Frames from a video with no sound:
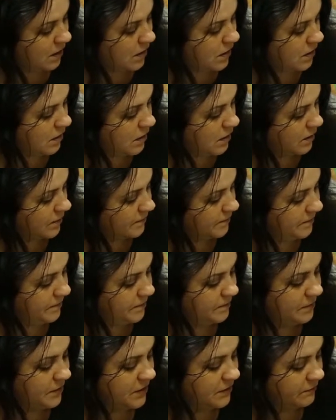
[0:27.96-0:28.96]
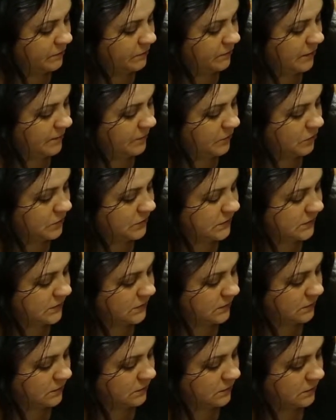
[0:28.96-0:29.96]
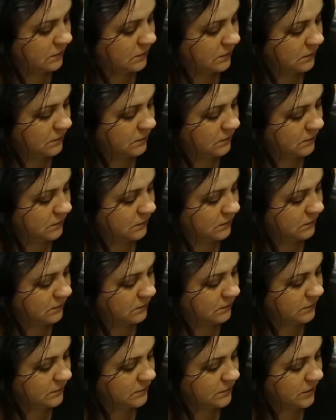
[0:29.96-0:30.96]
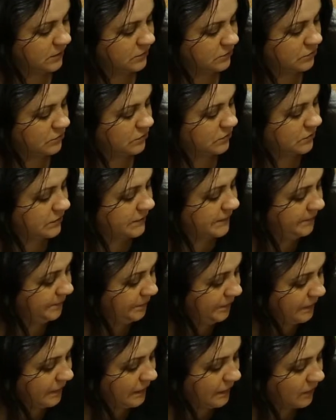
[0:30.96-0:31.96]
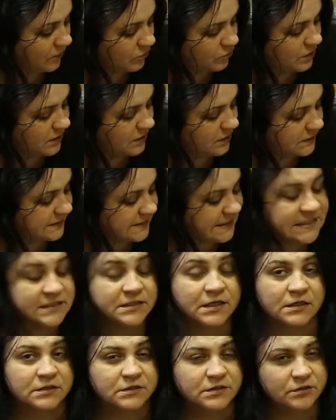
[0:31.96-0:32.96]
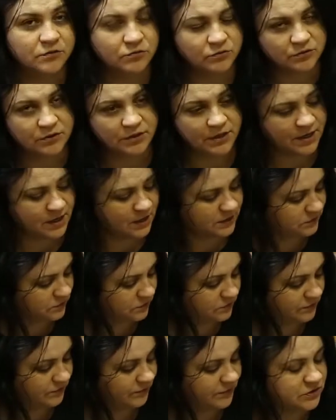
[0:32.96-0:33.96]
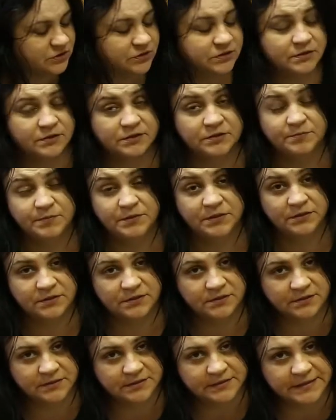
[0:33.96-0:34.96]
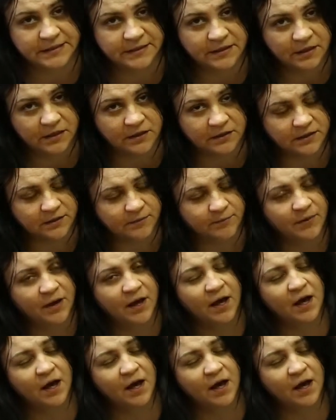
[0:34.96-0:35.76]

А, первый вопрос следующий. Куда сдать картину для искусствоведческой экспертизы задали нам.